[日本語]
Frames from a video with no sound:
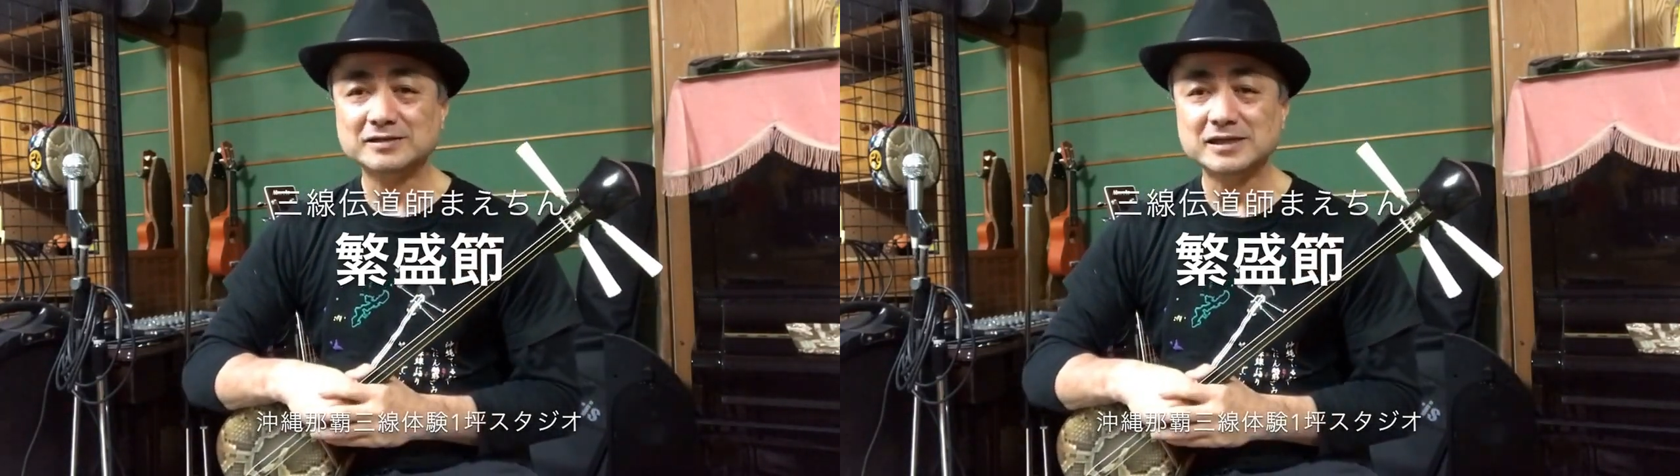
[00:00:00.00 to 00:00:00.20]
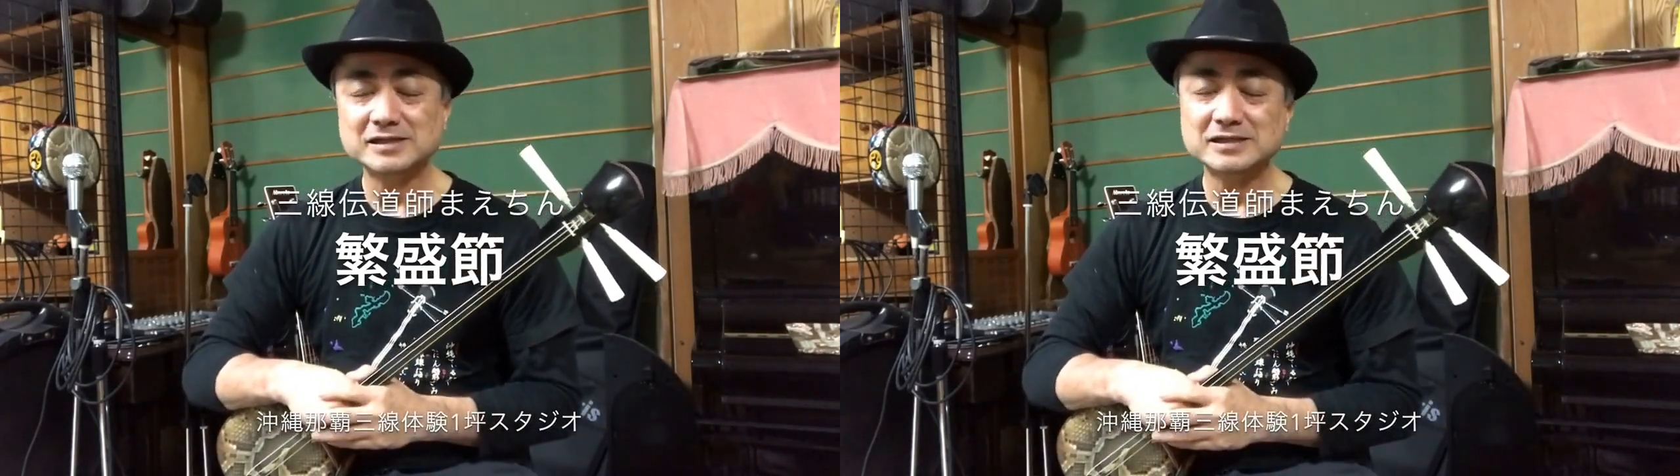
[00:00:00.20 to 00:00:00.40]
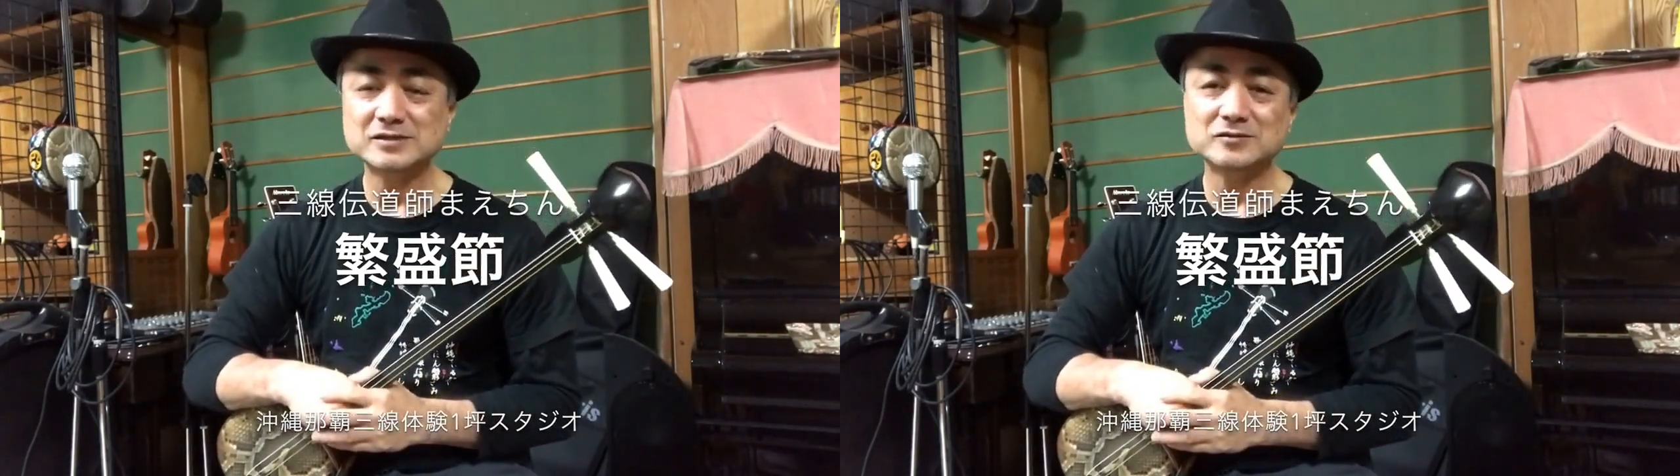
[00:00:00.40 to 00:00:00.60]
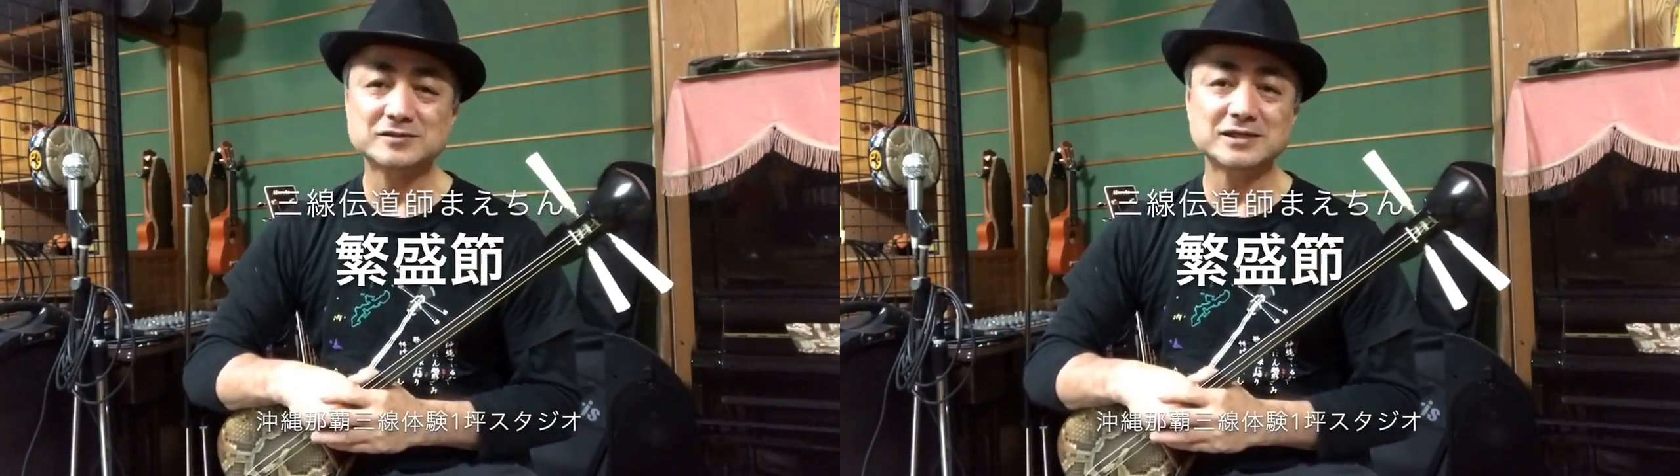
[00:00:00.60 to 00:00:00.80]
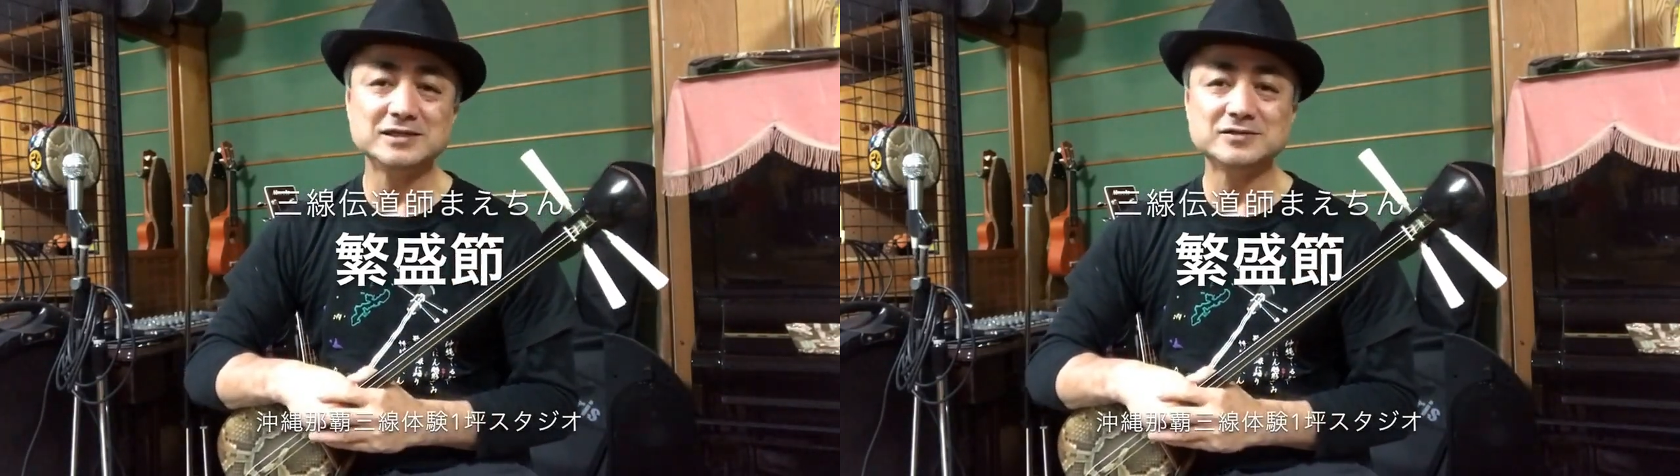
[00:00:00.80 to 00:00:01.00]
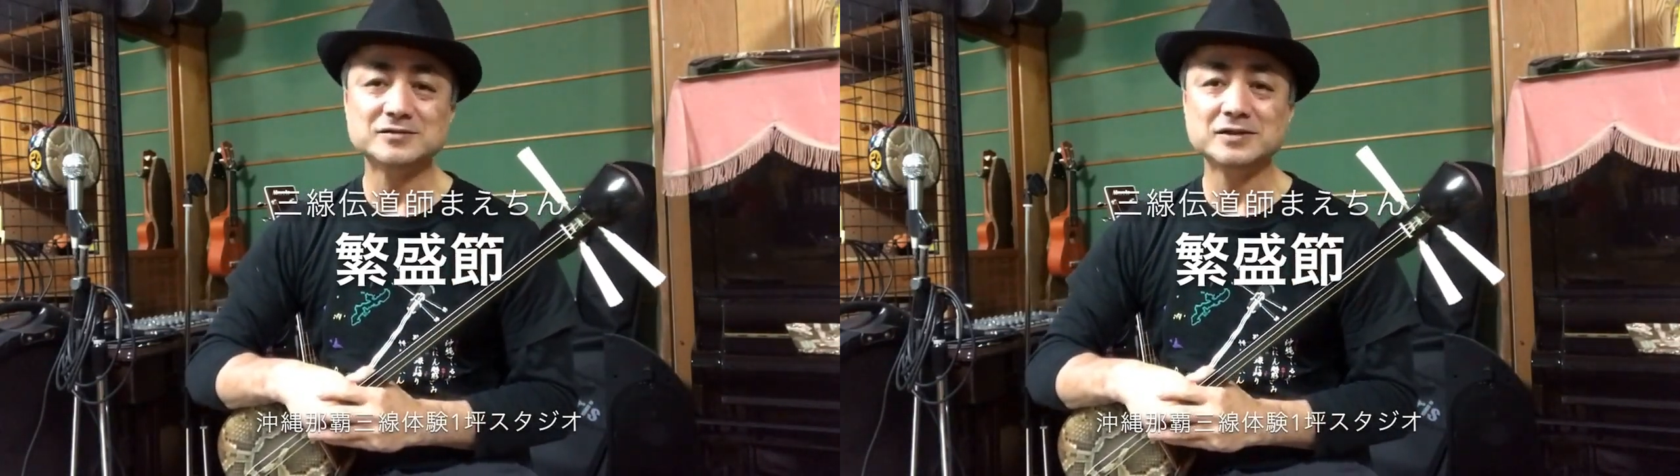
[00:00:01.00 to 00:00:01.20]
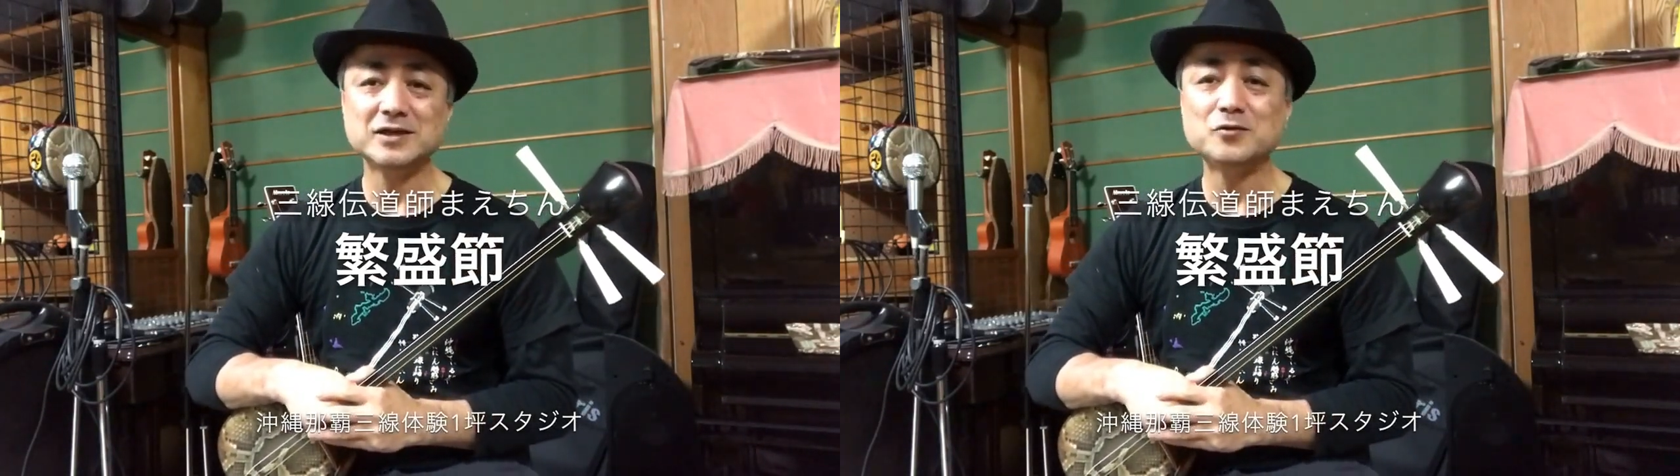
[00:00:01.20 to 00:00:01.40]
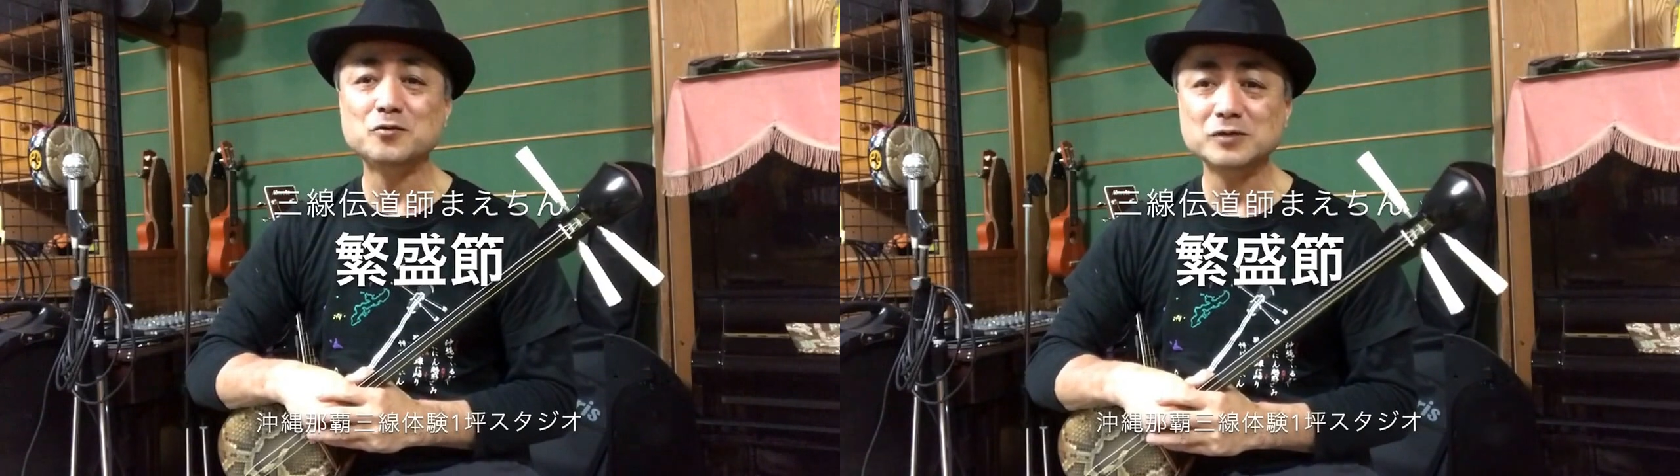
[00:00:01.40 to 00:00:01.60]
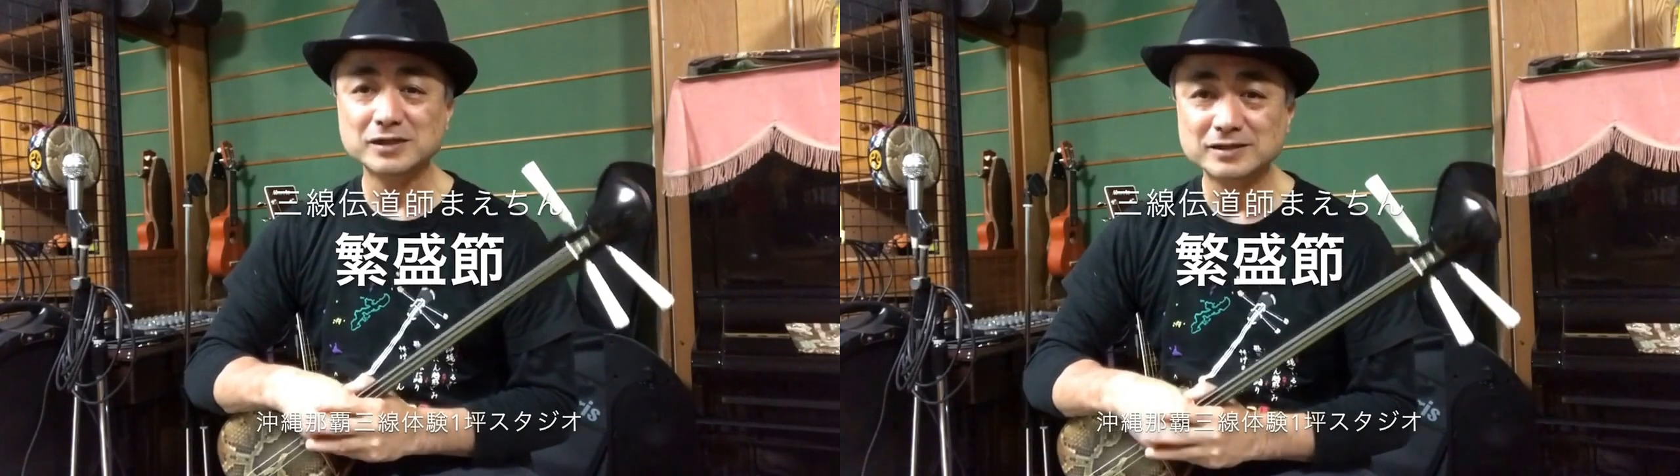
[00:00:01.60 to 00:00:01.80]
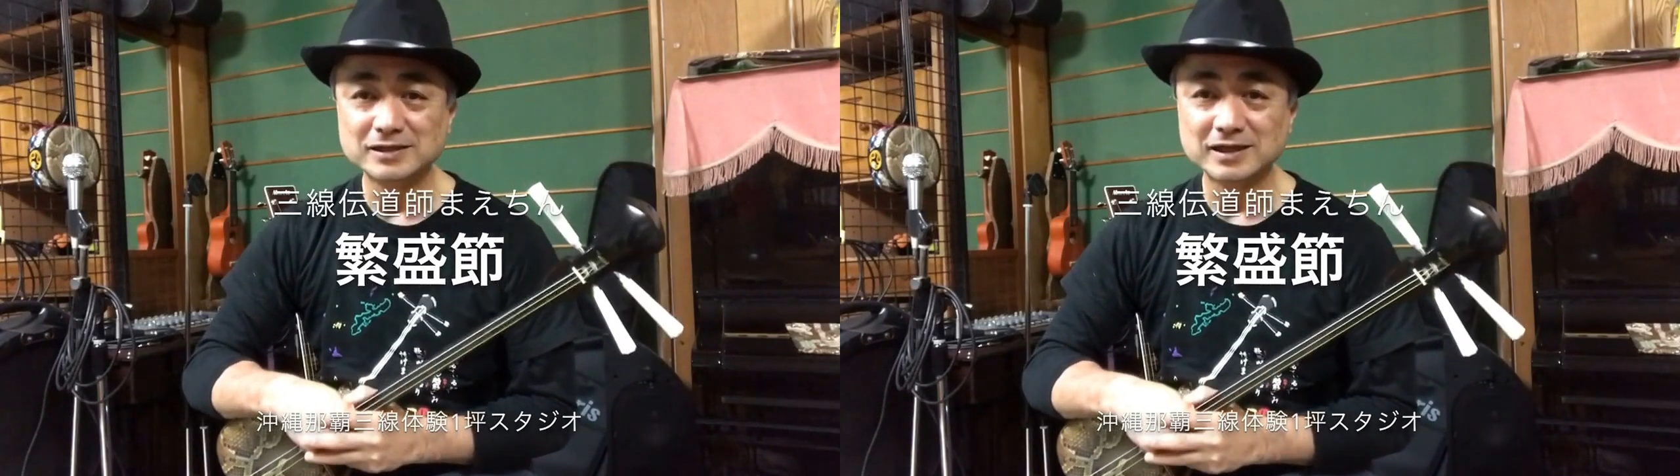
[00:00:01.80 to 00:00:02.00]
三振の材質ってこうな
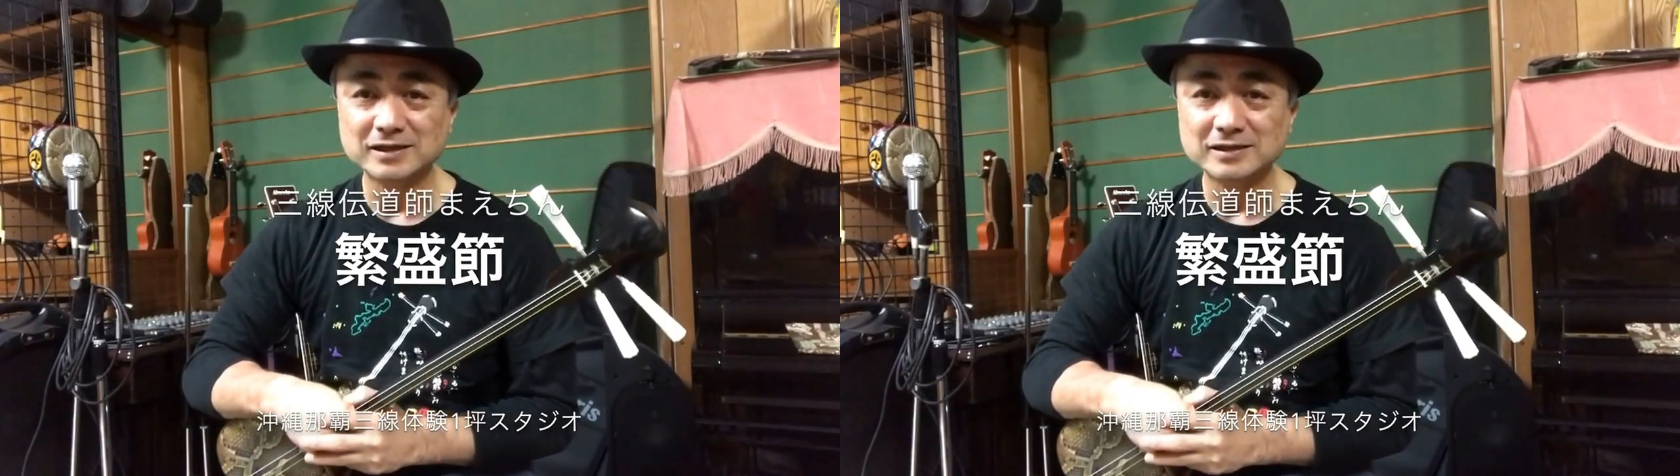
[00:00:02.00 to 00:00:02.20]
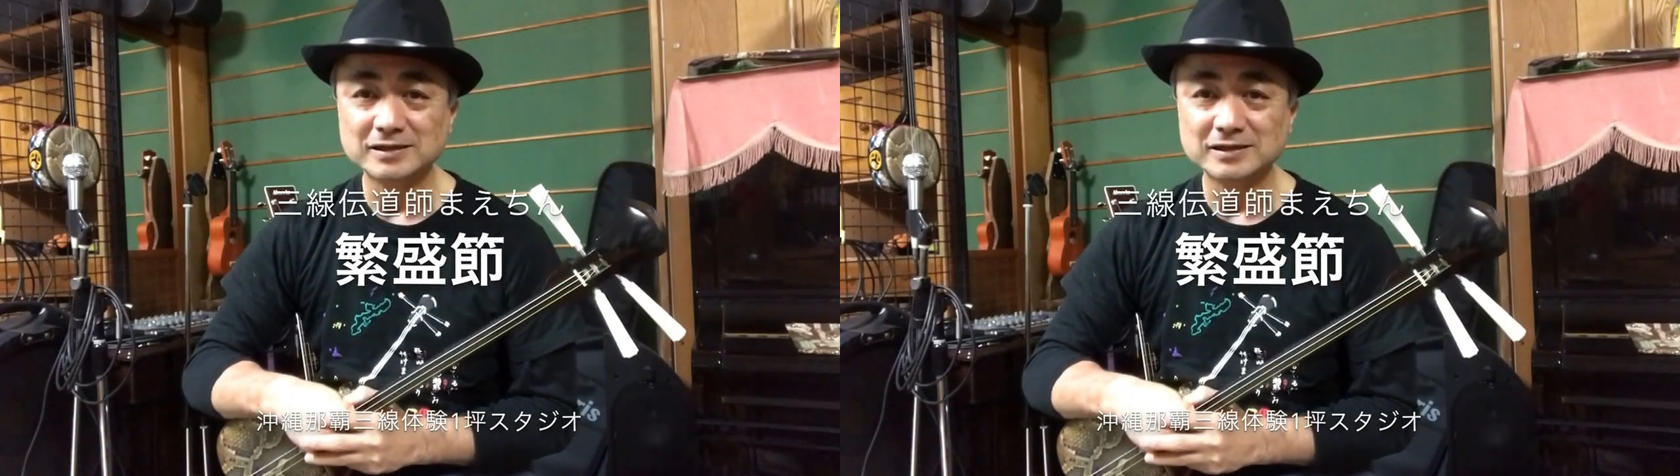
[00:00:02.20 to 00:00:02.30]
んだ